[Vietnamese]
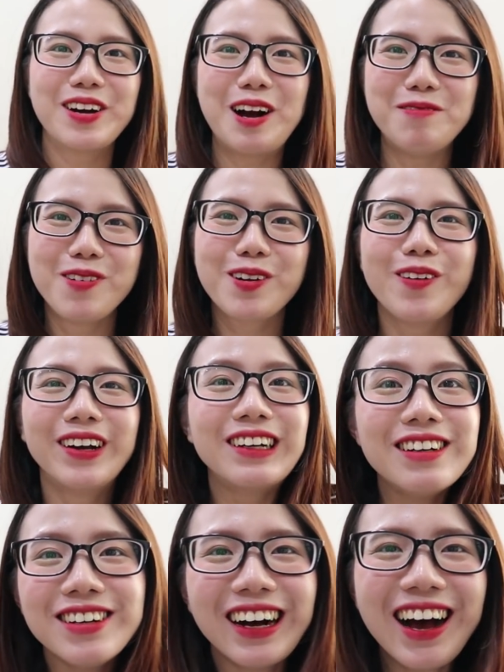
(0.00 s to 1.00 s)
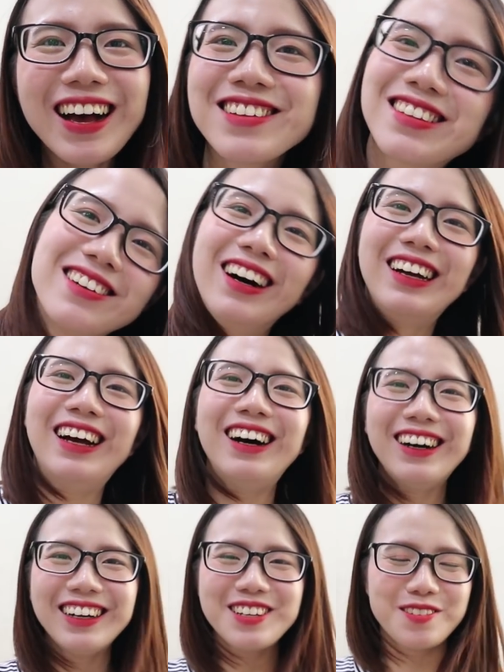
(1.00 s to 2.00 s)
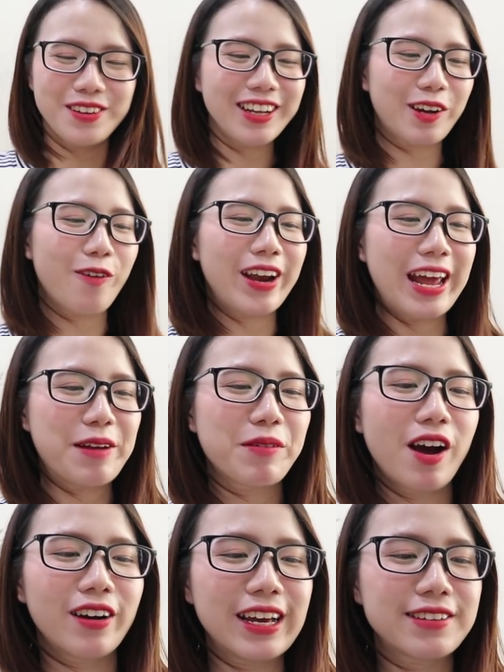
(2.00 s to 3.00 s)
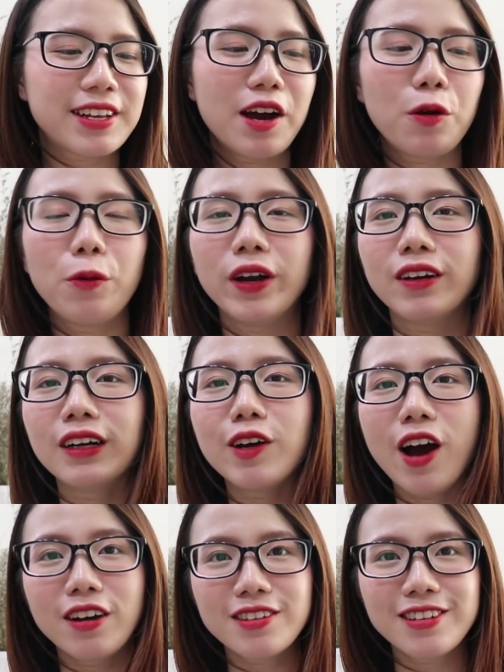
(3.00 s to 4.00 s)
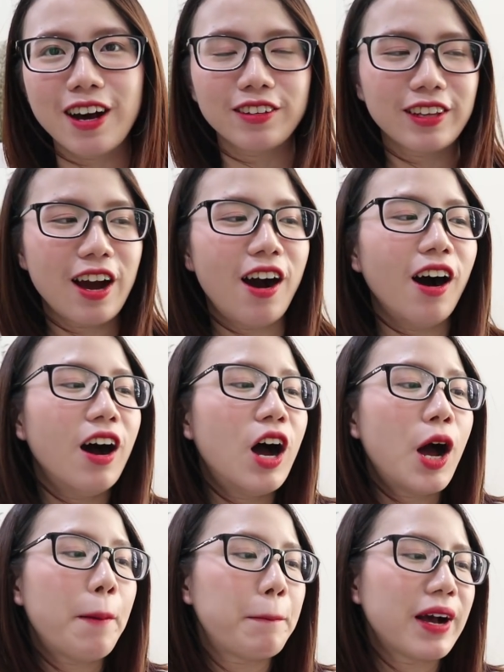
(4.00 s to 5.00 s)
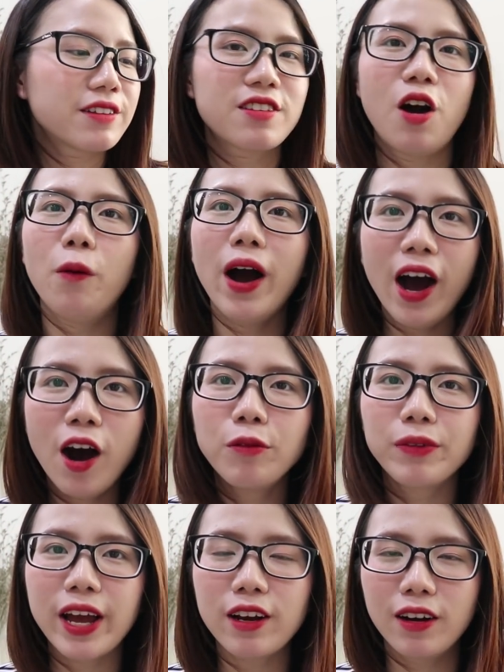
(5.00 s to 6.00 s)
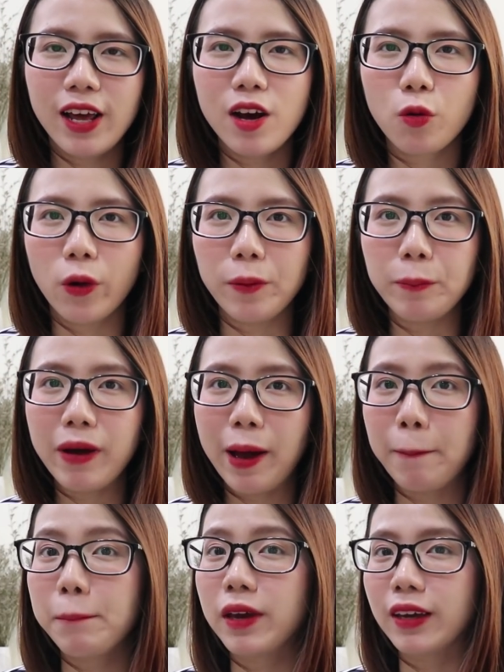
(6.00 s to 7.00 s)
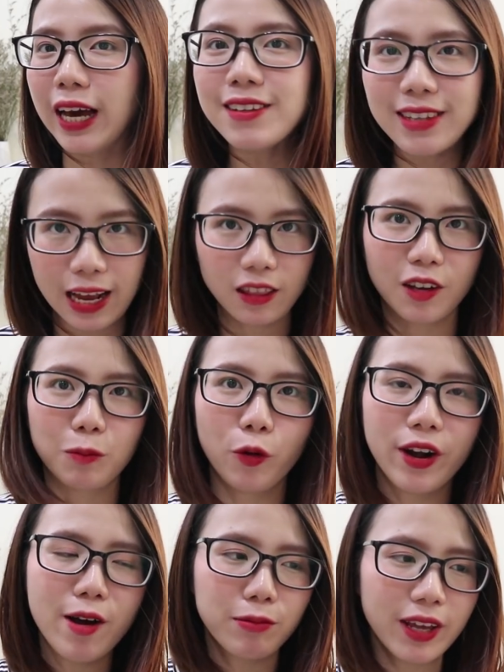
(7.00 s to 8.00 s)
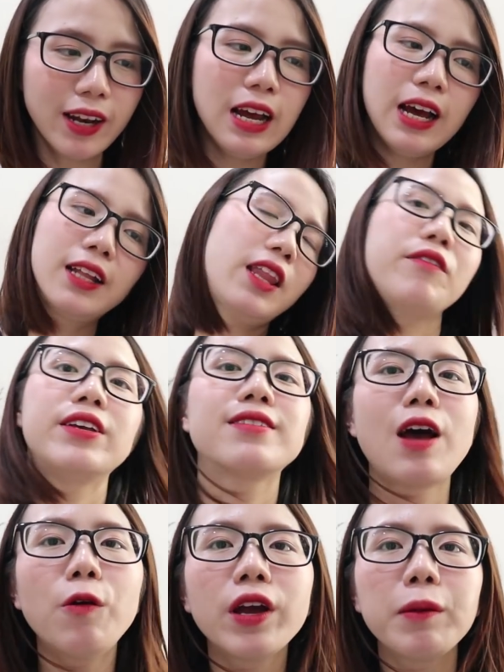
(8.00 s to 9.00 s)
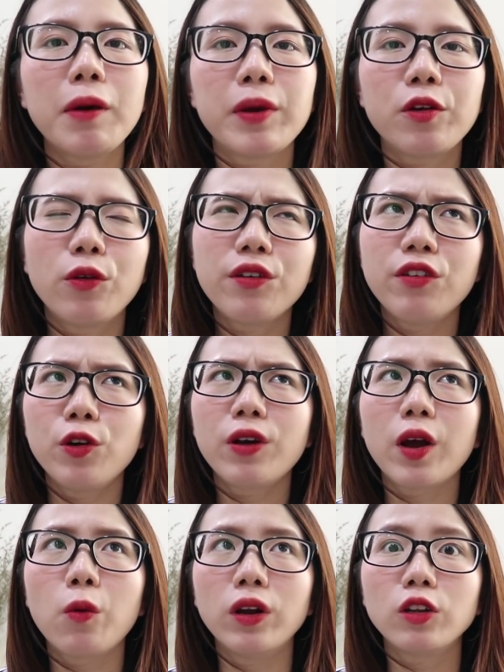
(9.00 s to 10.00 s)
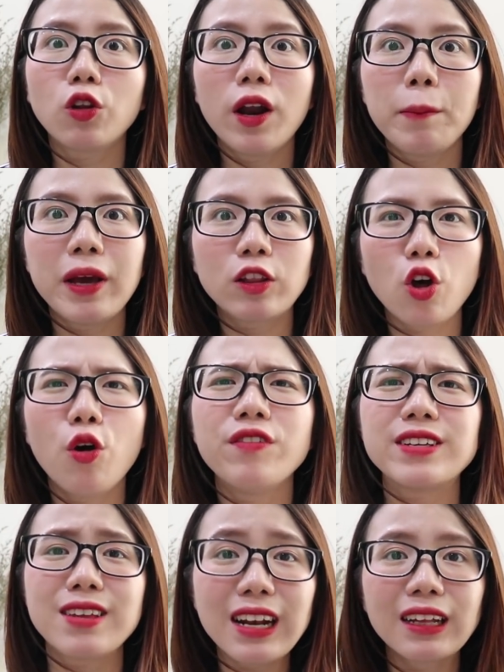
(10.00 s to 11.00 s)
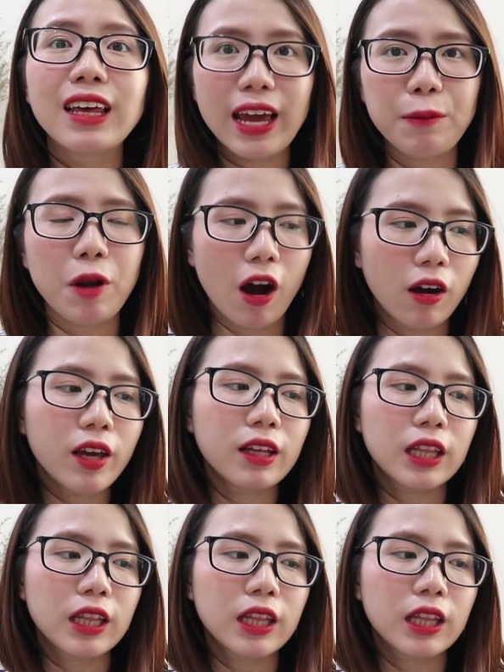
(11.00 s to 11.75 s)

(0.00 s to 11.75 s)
và còn một cuốn nữa, trời ơi, suýt thì quên em nó. Đấy chính là cuốn Con chó nhỏ mang giỏ hoa hồng. Đây có lẽ là cuốn mà mình excited muốn đọc nhất. Tại vì sau khi mà mình review cái cuốn Tôi là Bê Tô và rất là thích em nói,